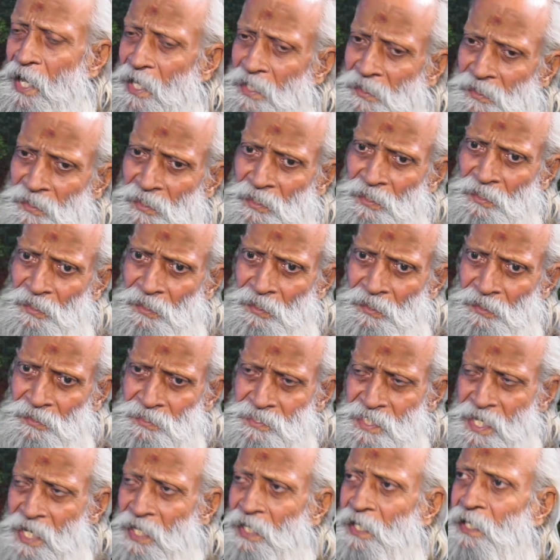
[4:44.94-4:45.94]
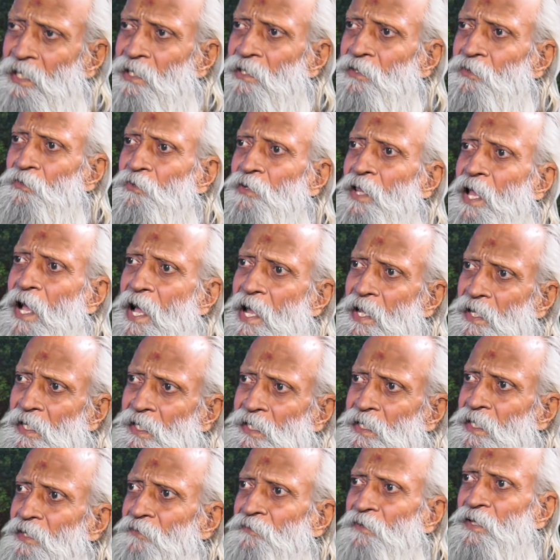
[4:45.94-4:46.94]
అన్ని శాఖలను కూడా
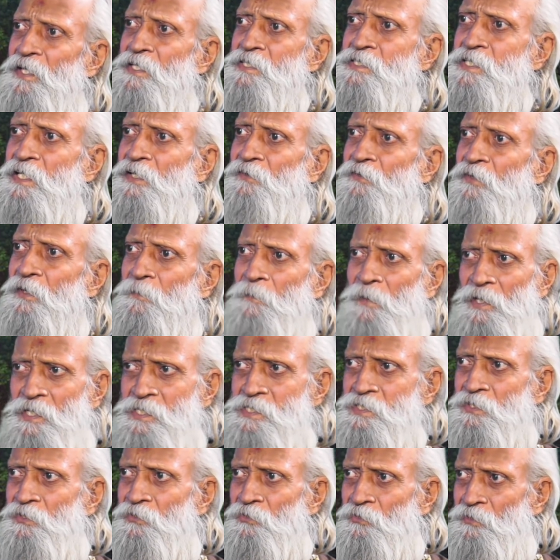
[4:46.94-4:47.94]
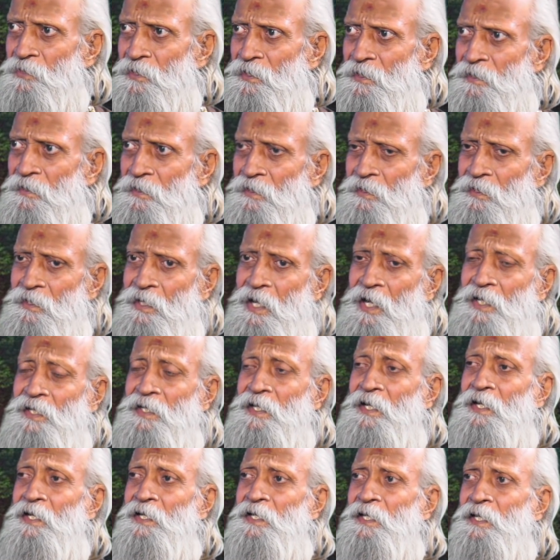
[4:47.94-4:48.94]
ఆయనే నిర్వహించేటువంటి పరిస్థితి ఉంది
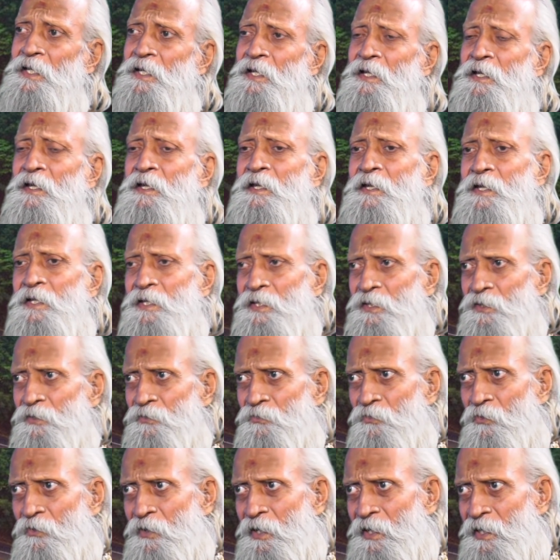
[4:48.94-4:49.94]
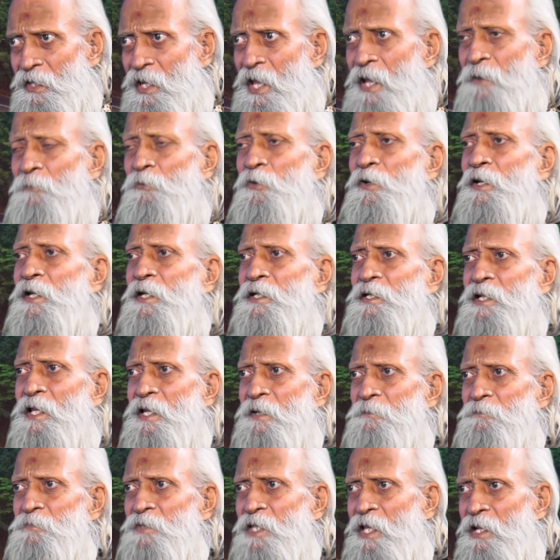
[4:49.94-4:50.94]
అంటే ఏంటి ఇంకొక రాబోయే
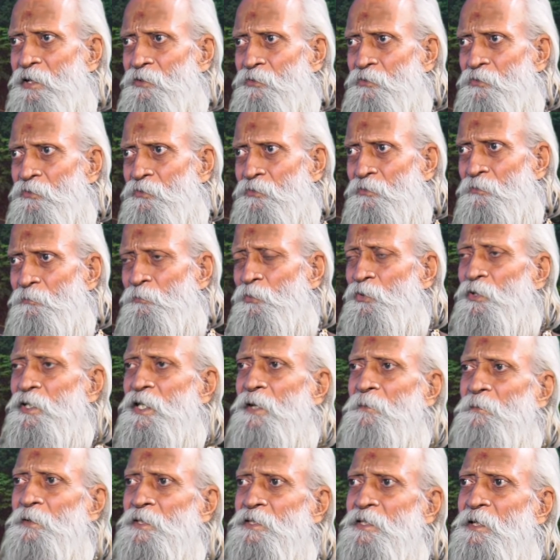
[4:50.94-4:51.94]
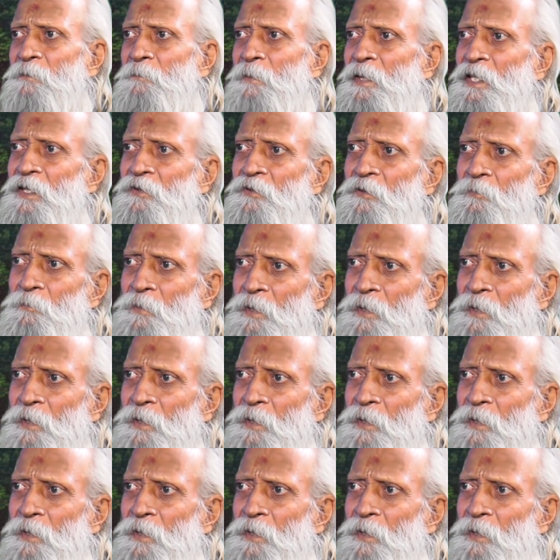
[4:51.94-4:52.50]
టర్మ్ తాలూకు ముఖ్యమంత్రి పదవి